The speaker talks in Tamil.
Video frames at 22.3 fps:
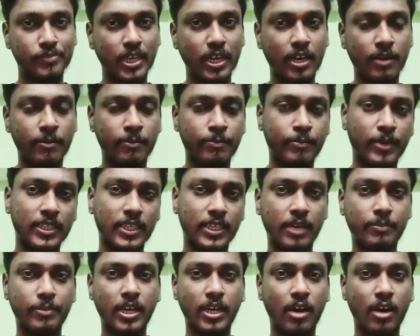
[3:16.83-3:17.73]
எல்லாமே
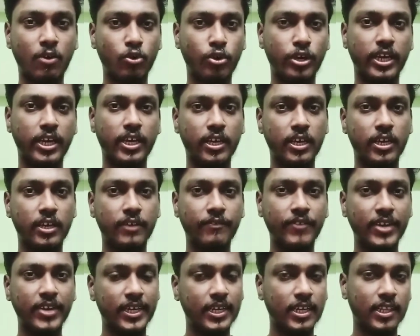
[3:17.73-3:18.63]
பார்த்தீங்க அப்படின்னா அவருடைய
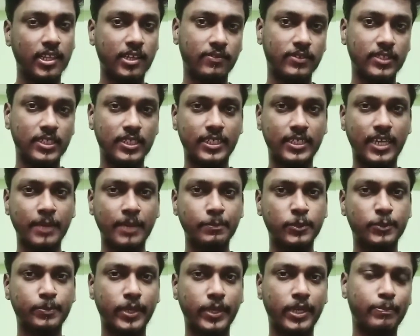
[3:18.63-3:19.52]
வீட்டில் தான் வந்து
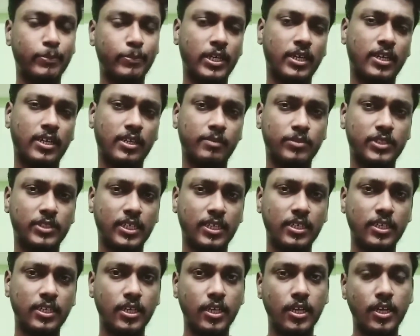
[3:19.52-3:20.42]
டைம் ஸ்பெண்ட் பண்ண
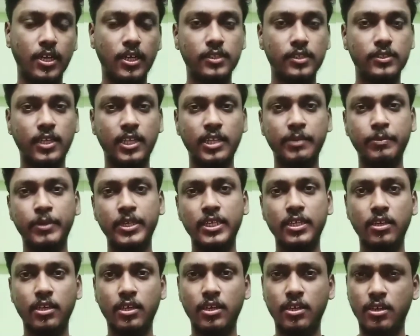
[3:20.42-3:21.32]
ஆரம்பித்தார் ஸோ அதே மாதிரி